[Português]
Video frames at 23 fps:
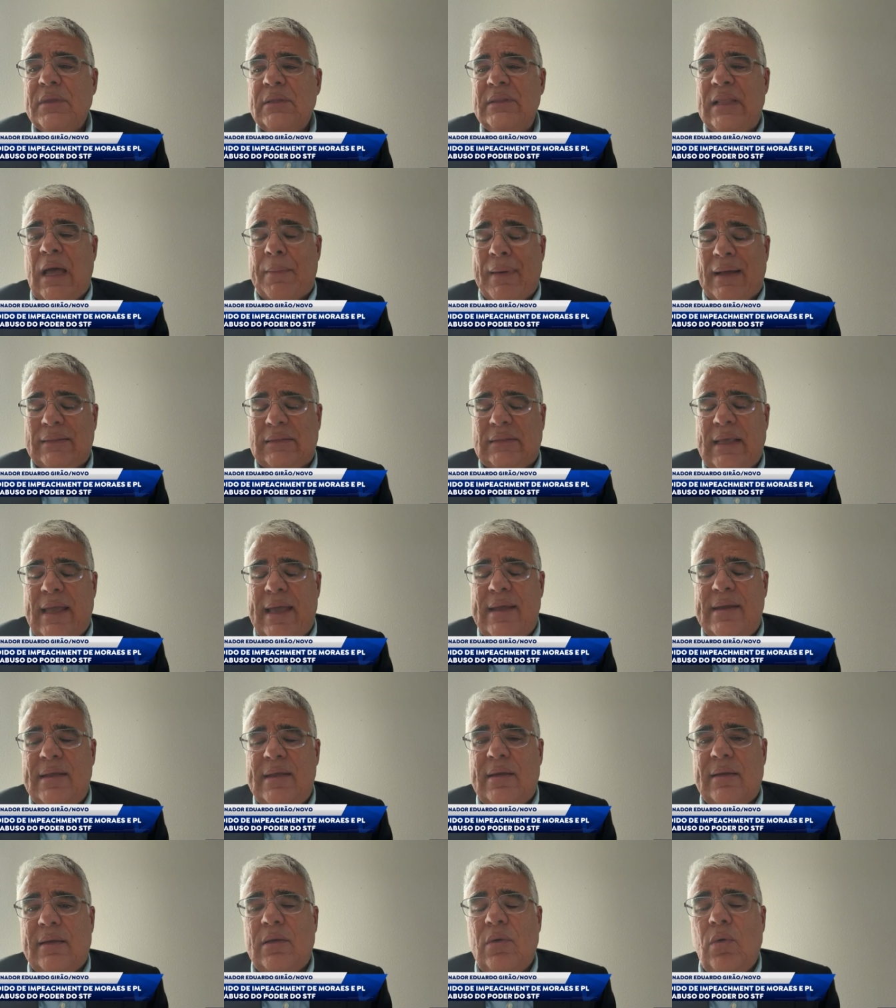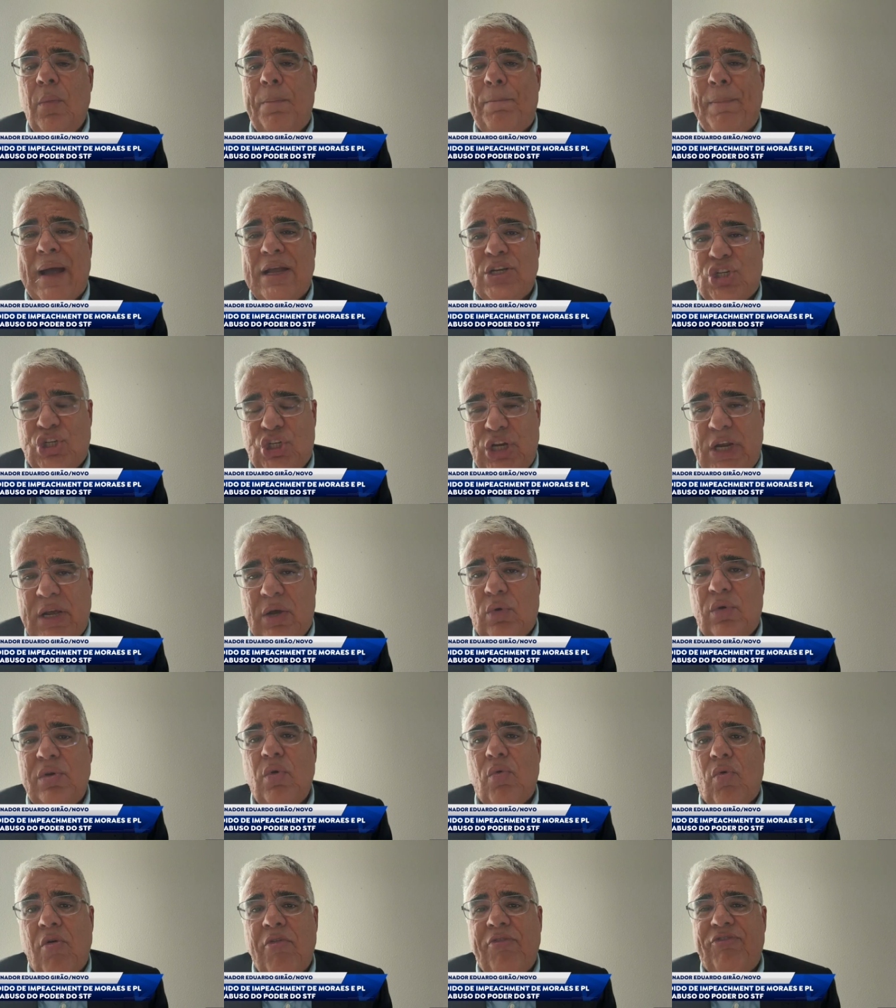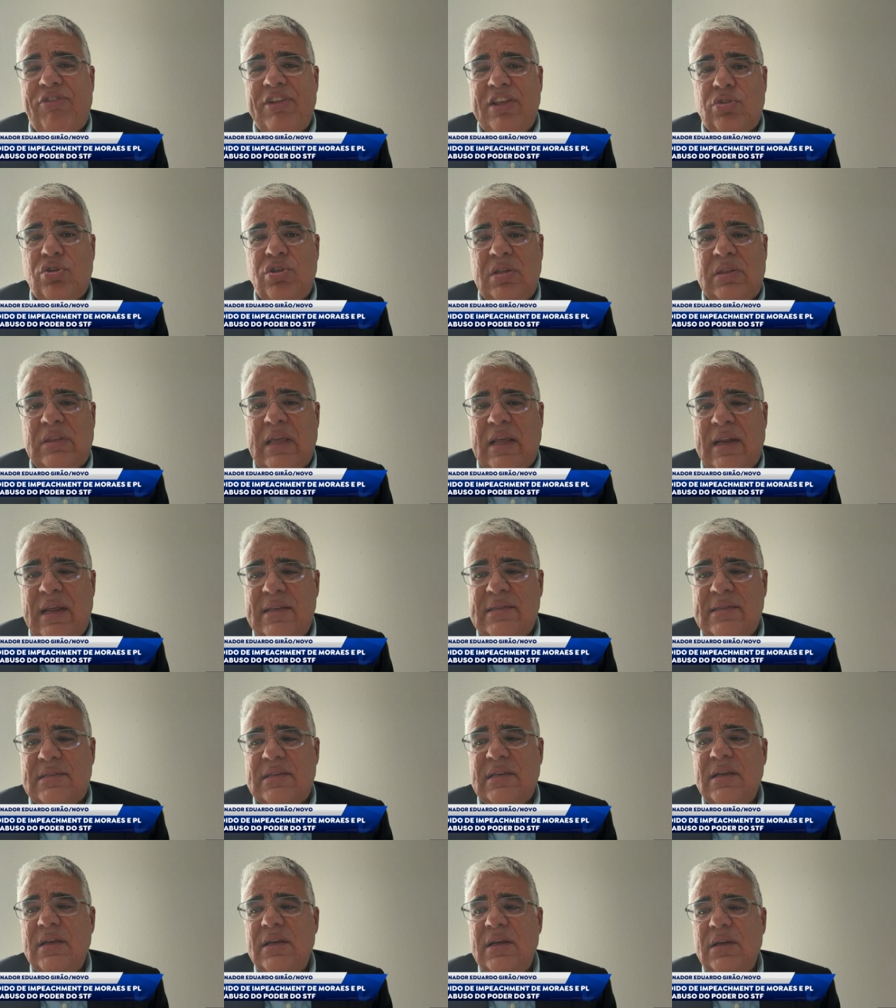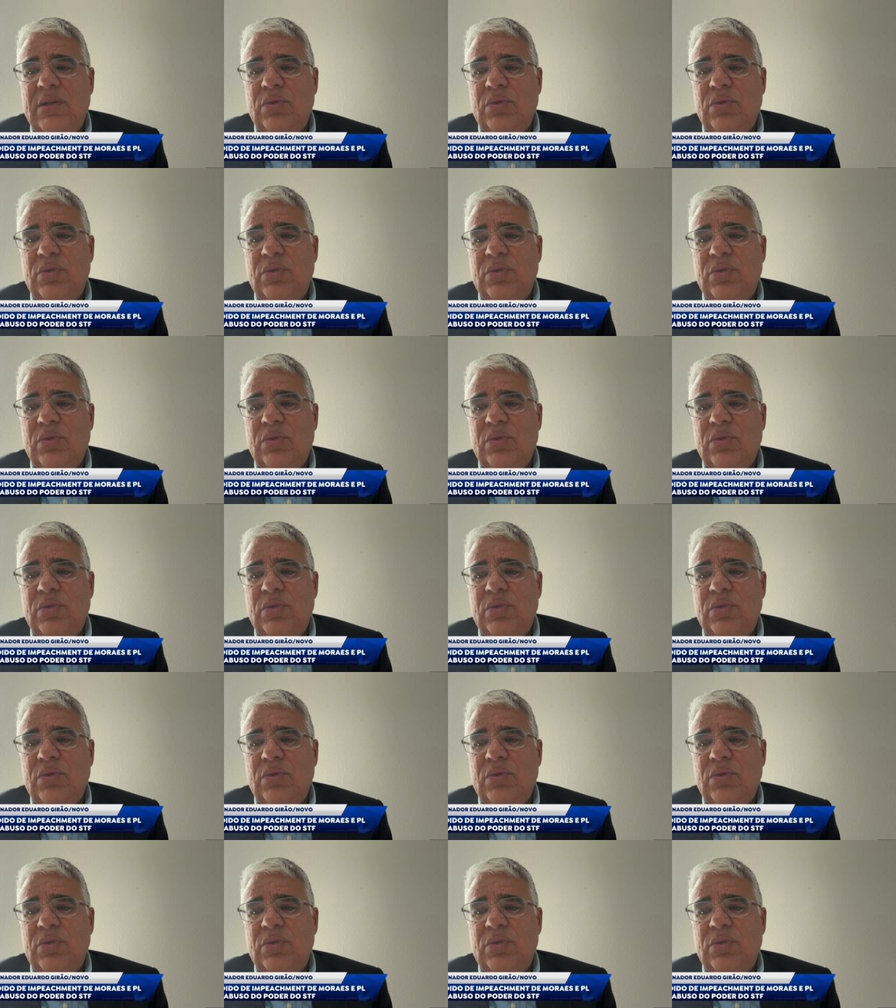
da matéria o Pacheco e o conflito de interesse